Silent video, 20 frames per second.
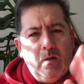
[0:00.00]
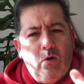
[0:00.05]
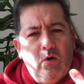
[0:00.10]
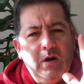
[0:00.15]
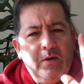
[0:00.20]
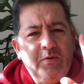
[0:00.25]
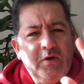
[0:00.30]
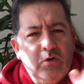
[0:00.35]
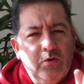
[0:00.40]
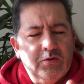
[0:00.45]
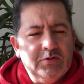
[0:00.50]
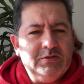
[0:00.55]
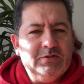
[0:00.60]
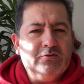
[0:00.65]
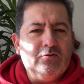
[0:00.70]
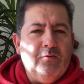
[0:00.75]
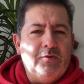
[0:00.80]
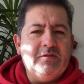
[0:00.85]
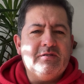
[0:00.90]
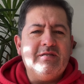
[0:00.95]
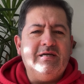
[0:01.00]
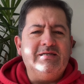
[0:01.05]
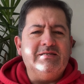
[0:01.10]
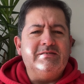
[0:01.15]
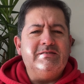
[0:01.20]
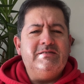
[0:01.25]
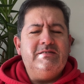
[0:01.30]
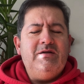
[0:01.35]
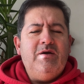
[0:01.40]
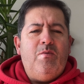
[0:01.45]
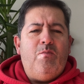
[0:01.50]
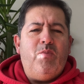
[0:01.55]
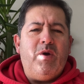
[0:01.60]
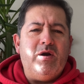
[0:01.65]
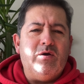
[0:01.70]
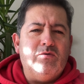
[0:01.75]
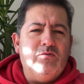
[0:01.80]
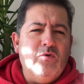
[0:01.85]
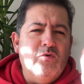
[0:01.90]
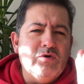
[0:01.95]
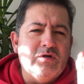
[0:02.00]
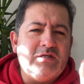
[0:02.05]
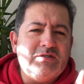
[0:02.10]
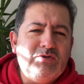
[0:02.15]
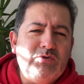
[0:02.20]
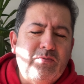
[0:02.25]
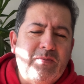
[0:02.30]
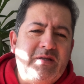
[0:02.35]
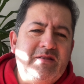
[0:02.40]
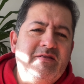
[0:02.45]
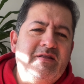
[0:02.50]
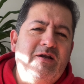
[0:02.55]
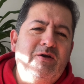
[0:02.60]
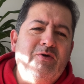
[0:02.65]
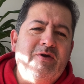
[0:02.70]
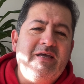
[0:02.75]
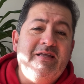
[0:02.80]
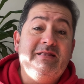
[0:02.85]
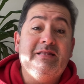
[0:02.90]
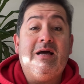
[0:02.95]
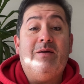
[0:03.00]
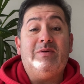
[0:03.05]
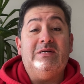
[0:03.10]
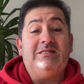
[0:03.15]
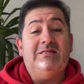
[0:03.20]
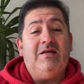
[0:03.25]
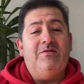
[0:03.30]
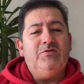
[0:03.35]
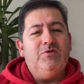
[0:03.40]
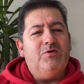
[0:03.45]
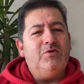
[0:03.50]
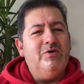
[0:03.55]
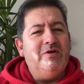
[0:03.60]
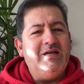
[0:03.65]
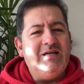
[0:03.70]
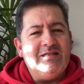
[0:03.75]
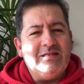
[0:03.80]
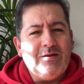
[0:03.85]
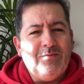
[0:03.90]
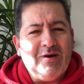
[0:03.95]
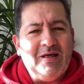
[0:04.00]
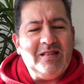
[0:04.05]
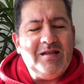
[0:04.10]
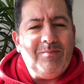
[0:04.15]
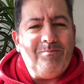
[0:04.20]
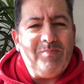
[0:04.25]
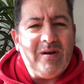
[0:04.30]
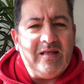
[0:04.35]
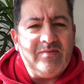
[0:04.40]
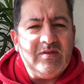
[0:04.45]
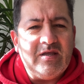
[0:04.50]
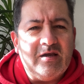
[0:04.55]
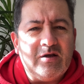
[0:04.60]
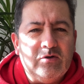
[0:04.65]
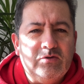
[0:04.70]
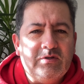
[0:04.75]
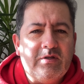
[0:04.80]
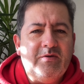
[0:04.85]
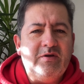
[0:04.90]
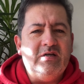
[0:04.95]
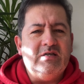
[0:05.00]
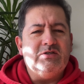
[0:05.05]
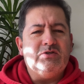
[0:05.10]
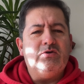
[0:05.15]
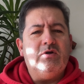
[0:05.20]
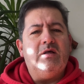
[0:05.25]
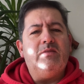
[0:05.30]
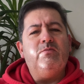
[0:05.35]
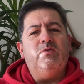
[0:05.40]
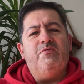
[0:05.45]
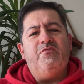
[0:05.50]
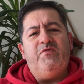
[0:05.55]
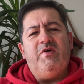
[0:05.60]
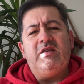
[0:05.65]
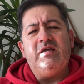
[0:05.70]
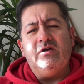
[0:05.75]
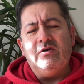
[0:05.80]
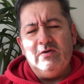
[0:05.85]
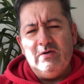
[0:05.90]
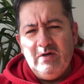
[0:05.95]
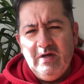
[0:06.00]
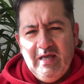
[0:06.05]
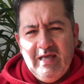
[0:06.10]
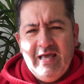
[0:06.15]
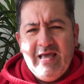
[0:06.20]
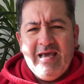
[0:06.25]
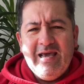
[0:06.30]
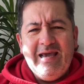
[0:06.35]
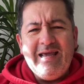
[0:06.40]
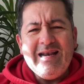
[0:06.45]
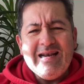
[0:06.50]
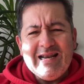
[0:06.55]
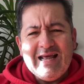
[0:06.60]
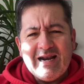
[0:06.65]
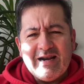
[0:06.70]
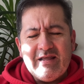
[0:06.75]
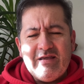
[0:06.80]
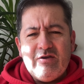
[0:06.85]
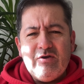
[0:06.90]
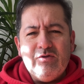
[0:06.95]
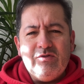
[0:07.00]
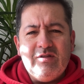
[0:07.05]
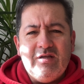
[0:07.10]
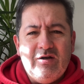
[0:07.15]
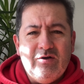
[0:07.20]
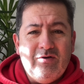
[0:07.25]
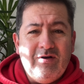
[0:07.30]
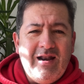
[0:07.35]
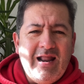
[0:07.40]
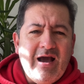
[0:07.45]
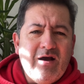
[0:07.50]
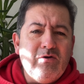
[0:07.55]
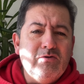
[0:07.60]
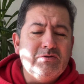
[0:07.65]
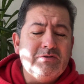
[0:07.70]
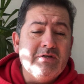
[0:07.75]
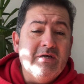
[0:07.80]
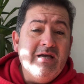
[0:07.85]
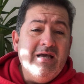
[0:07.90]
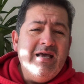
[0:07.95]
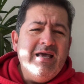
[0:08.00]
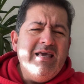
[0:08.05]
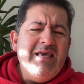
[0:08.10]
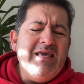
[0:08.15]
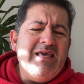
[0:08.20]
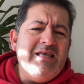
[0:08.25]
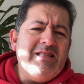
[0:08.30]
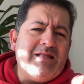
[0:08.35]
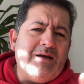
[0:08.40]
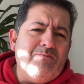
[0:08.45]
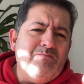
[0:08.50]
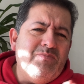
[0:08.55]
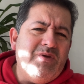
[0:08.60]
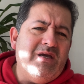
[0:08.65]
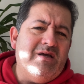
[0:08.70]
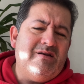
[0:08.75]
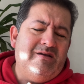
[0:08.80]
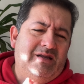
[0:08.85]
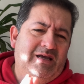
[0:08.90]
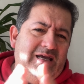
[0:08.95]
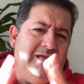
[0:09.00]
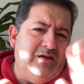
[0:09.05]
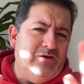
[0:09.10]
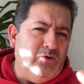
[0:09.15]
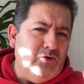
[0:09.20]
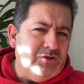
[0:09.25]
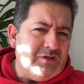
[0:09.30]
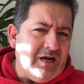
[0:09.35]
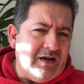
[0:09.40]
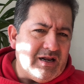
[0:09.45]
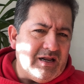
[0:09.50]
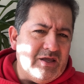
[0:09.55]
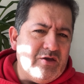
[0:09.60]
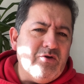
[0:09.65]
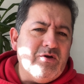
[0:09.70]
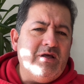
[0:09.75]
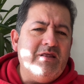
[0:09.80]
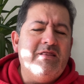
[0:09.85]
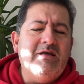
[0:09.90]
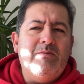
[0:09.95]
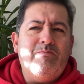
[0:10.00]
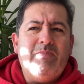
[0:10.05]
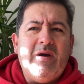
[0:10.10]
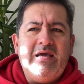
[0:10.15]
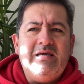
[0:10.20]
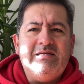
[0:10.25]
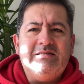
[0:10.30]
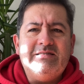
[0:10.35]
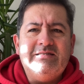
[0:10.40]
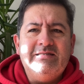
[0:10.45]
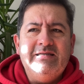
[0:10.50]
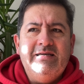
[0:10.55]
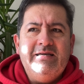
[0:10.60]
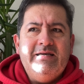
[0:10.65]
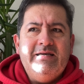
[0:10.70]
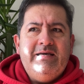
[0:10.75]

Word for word: Hola amigos, ¿cómo están? Bueno, un resumen de lo que está pasando con el tema del plan de descontaminación atmosférico en la región de los lagos y también en otras regiones del país.